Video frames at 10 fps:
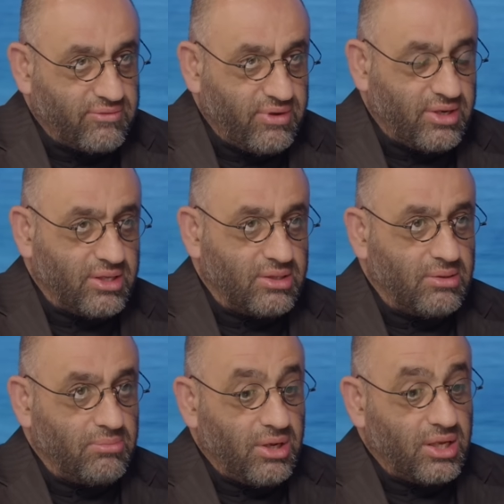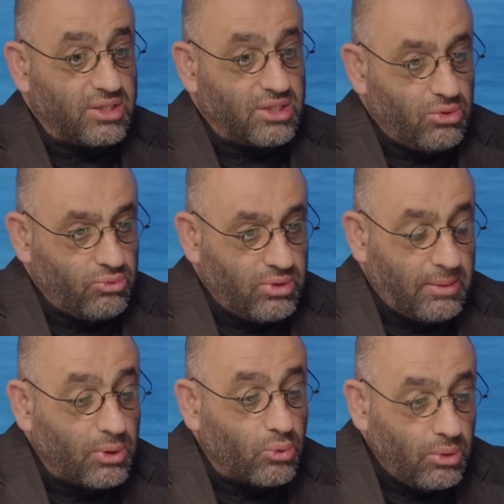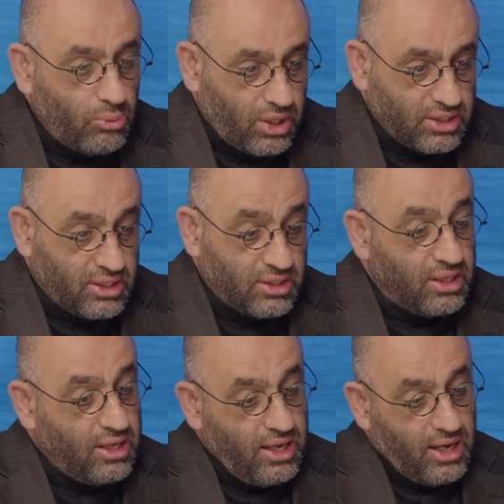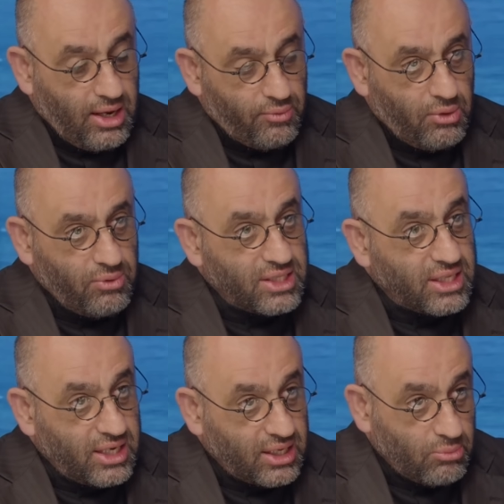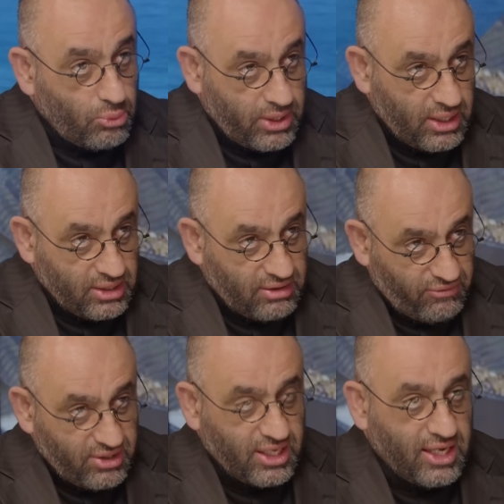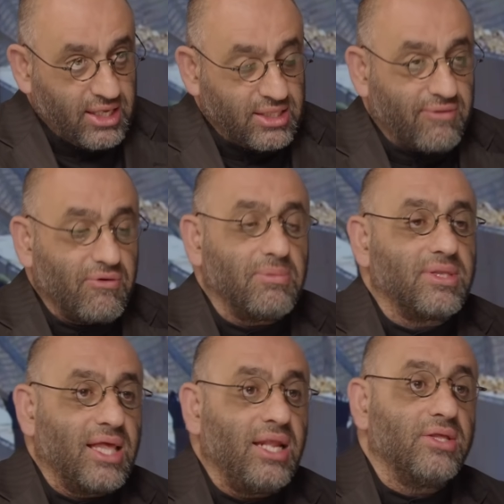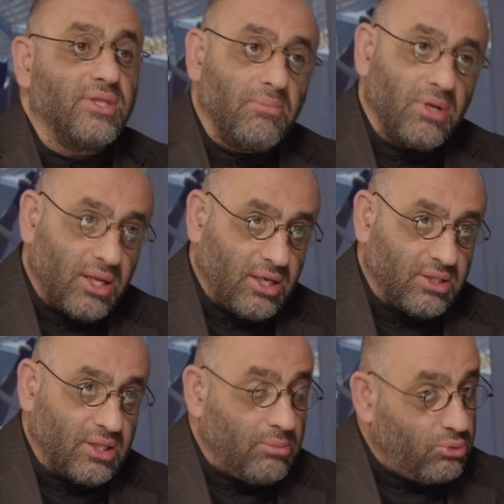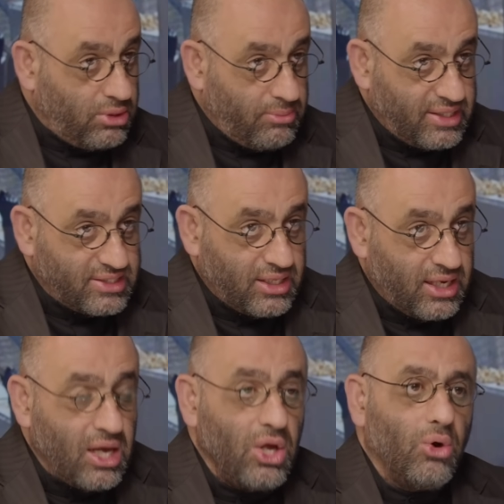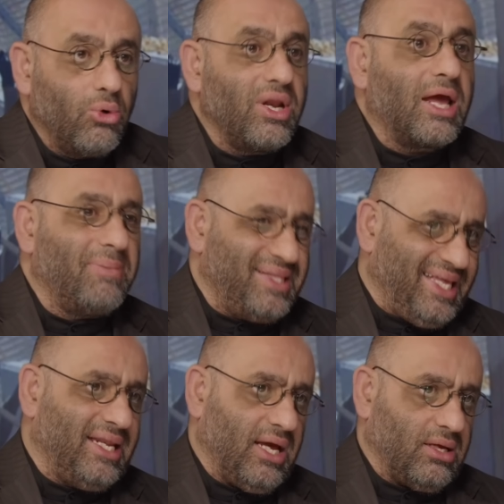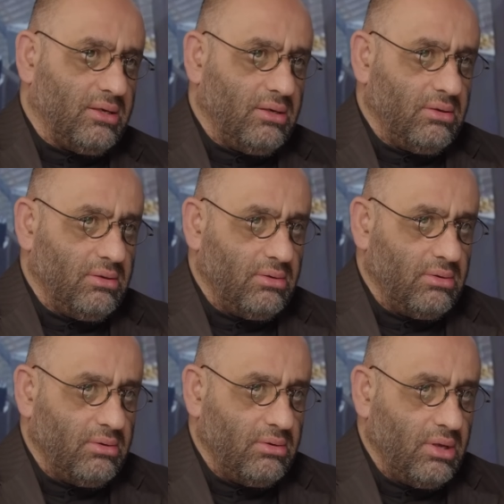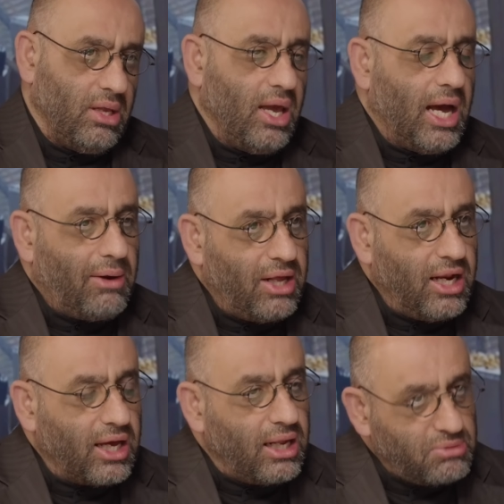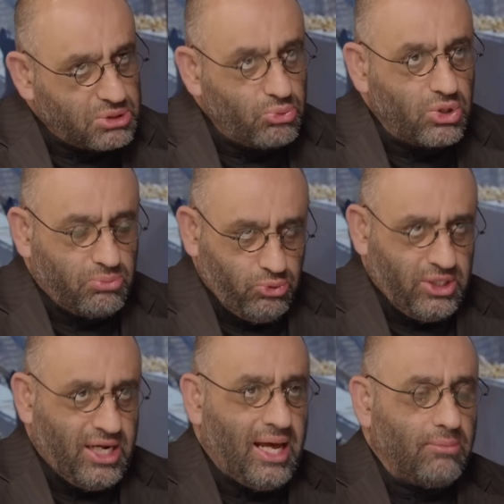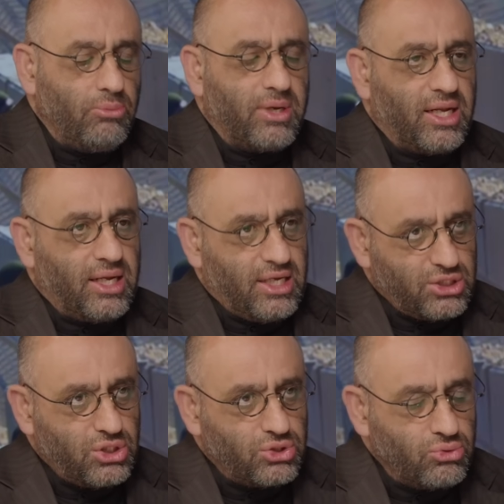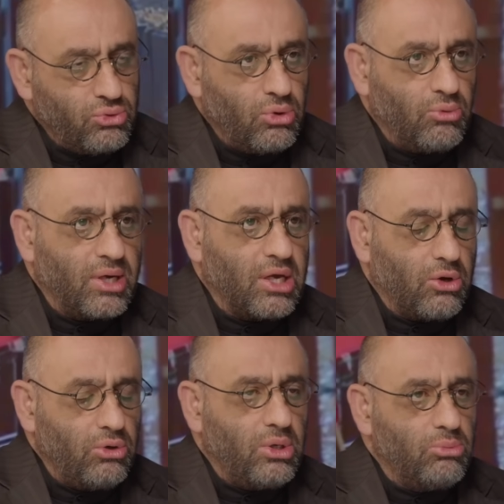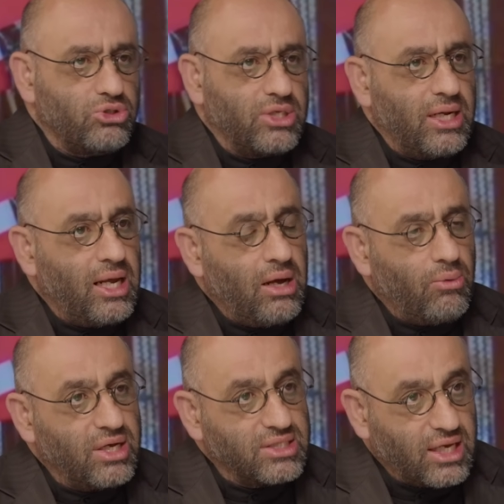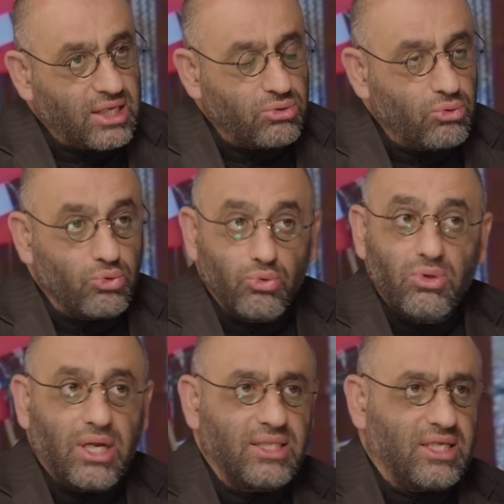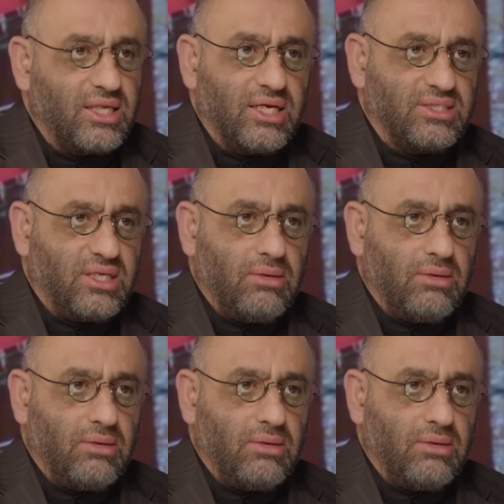فكرة بالخطة الأولى بكل مخطط أولوية أنك ممكن أن تفقد حياتك فبالتالي ضمن الخطة المتماسكة هناك بديل لك م. أو على الأقل مجموعة بدلاء ممكن أن يجلسوا ويحلوا المشكلة ويتخطوا دون أن تتأثر